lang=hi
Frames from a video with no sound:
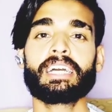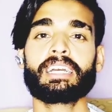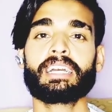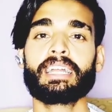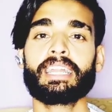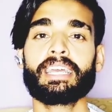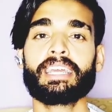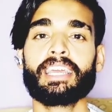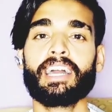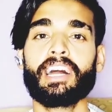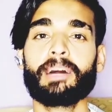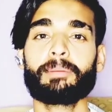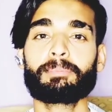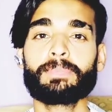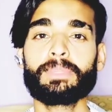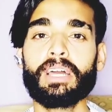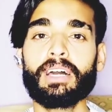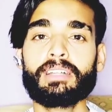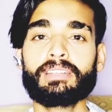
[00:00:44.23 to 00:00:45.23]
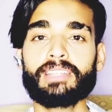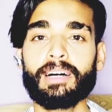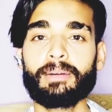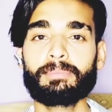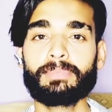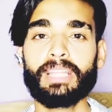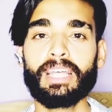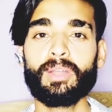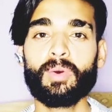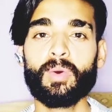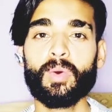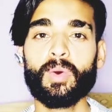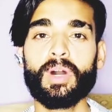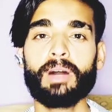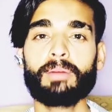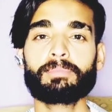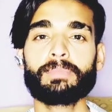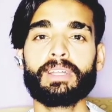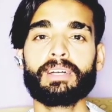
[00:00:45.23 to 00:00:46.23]
करें कि अपना थंबनेल हो
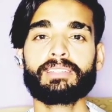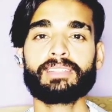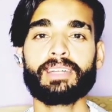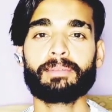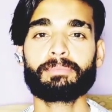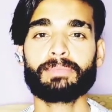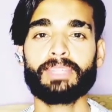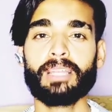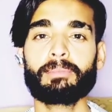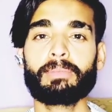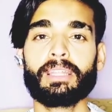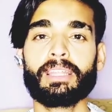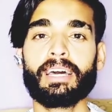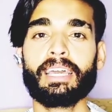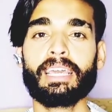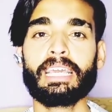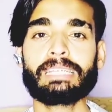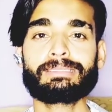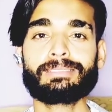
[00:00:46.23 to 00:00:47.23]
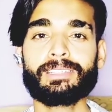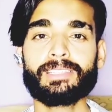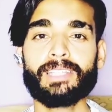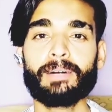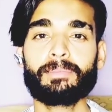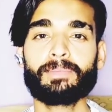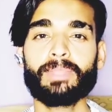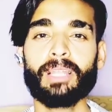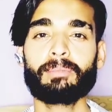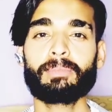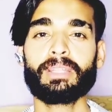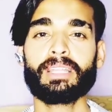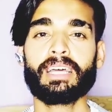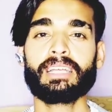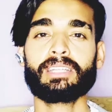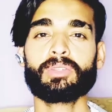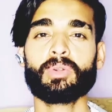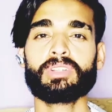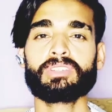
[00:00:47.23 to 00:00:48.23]
अपना थंबनेल बनाए ऐसा थंबनेल
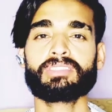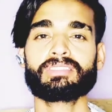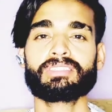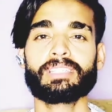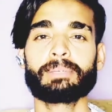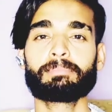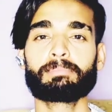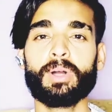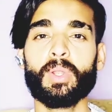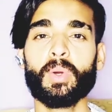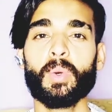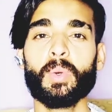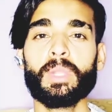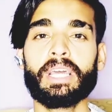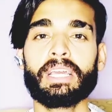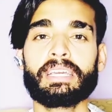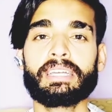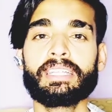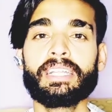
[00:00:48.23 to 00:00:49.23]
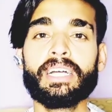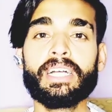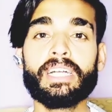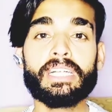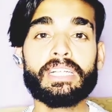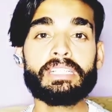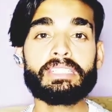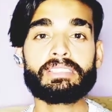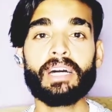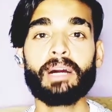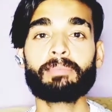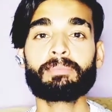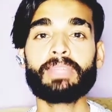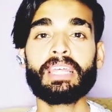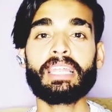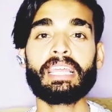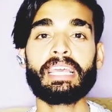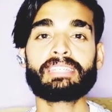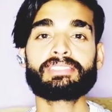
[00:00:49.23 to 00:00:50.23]
बनाए थोड़ा सिंपल हो लेकिन
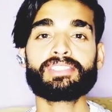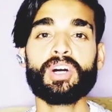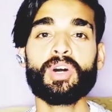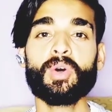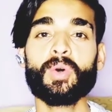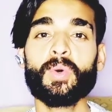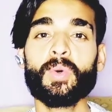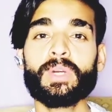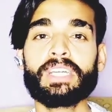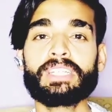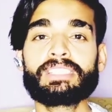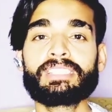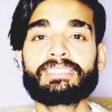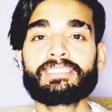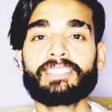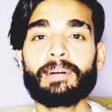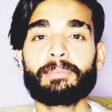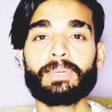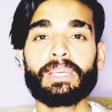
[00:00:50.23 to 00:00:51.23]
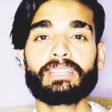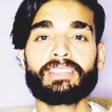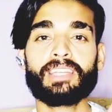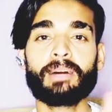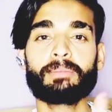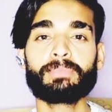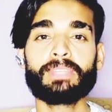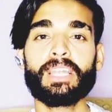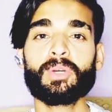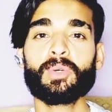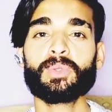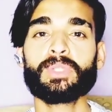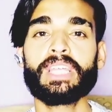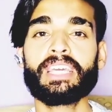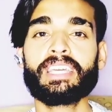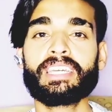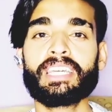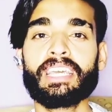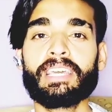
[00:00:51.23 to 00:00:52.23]
थंबनेल ऐसा हो कि जिस आपके थंबनेल को
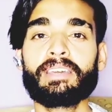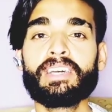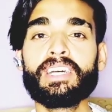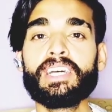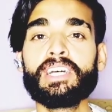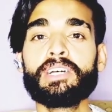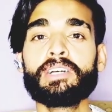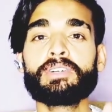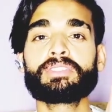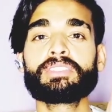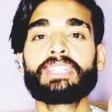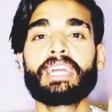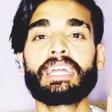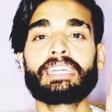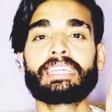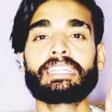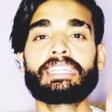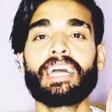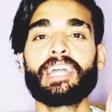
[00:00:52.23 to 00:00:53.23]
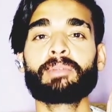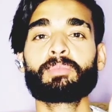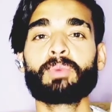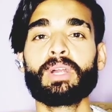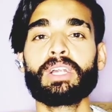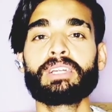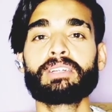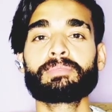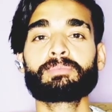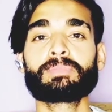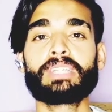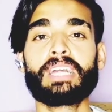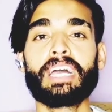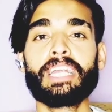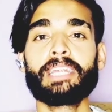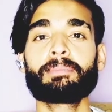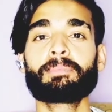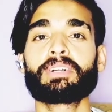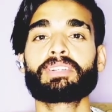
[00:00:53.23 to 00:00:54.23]
देख के
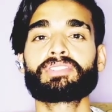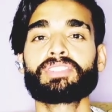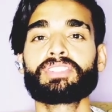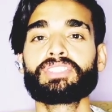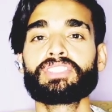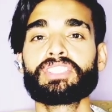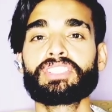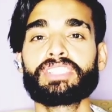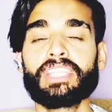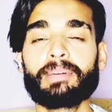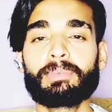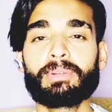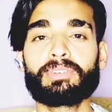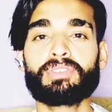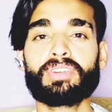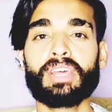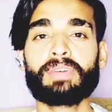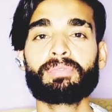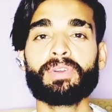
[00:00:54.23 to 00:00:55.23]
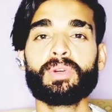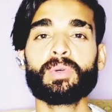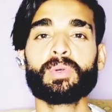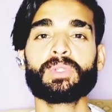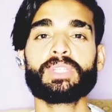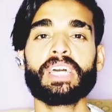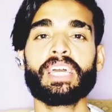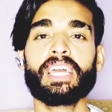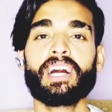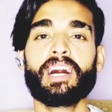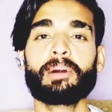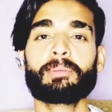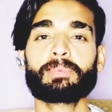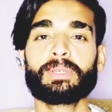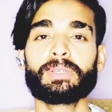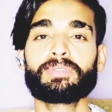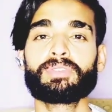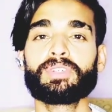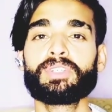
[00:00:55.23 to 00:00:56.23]
99.9 परसेंट जितना भी ट्रैफिक होता है
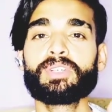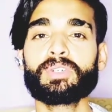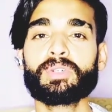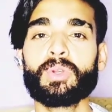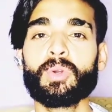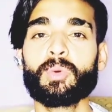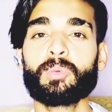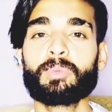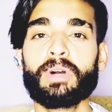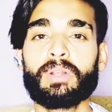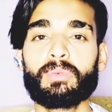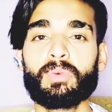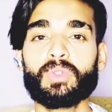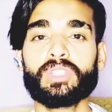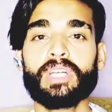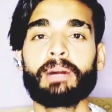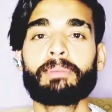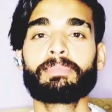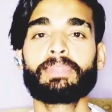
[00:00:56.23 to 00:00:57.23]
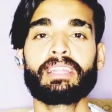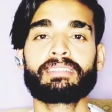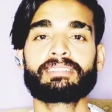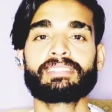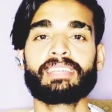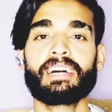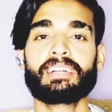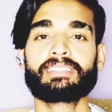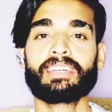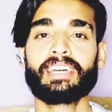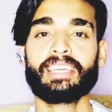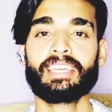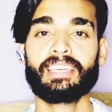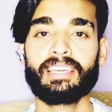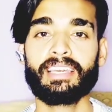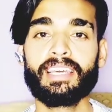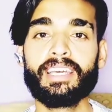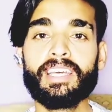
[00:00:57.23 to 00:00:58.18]
आपकी वीडियो के ऊपर वो थंबनेल से आता है